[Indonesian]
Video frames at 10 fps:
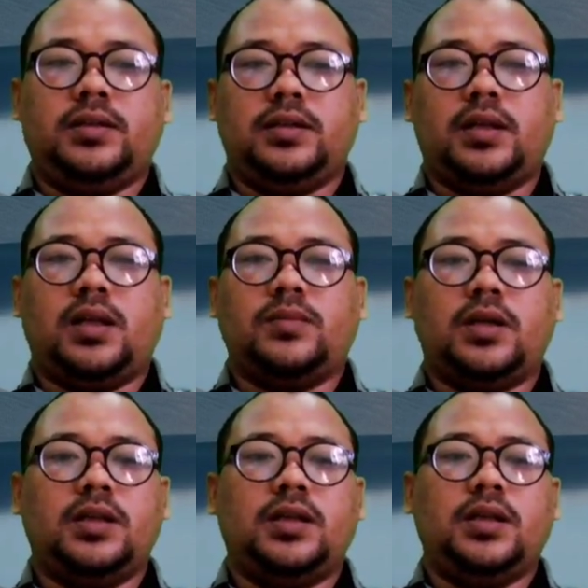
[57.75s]
dalam
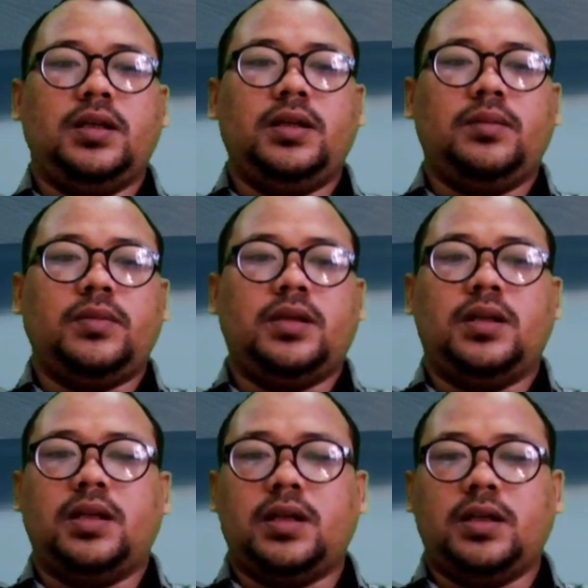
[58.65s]
hal ini
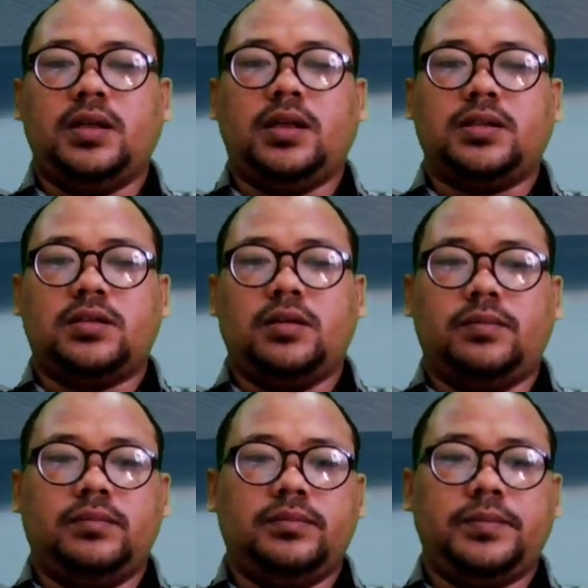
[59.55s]
Mendeley
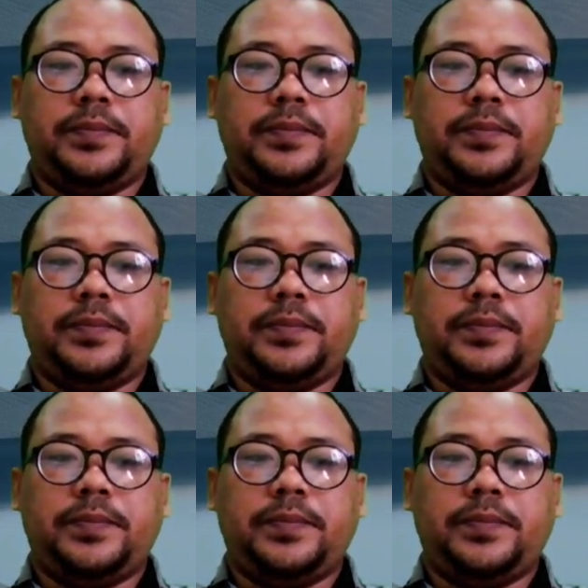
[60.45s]
desktop